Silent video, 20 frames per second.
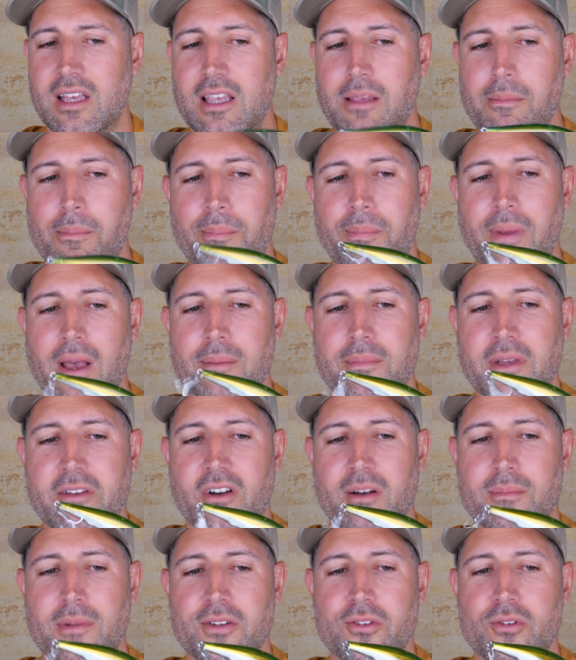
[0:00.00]
Il me permet
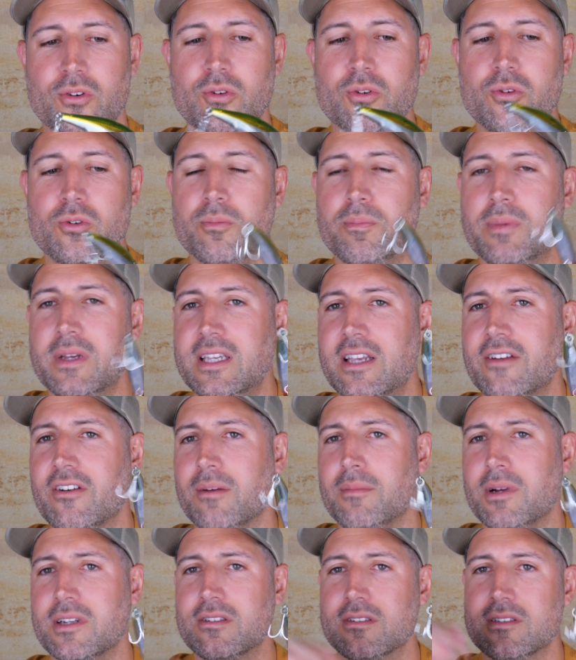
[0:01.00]
vraiment de, peigner
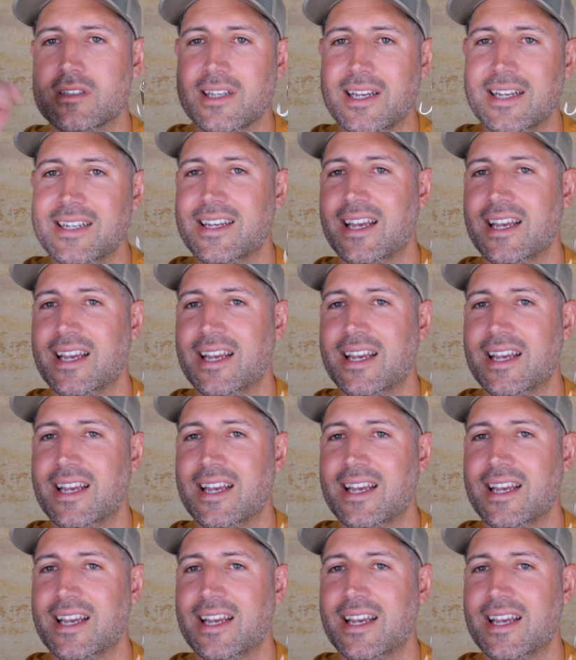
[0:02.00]
vraiment de très